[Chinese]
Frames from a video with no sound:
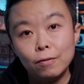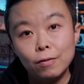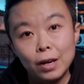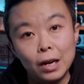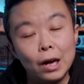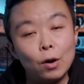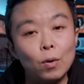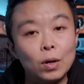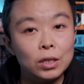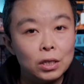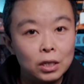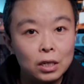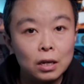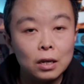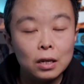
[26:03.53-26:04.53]
未来
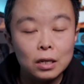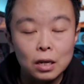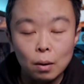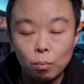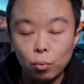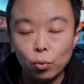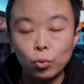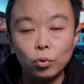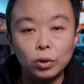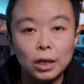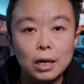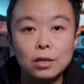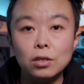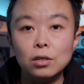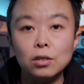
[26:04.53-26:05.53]
机身也不用
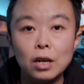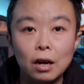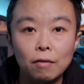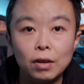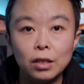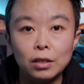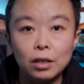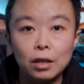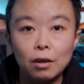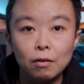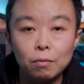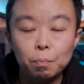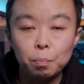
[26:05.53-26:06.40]
担心这个问题，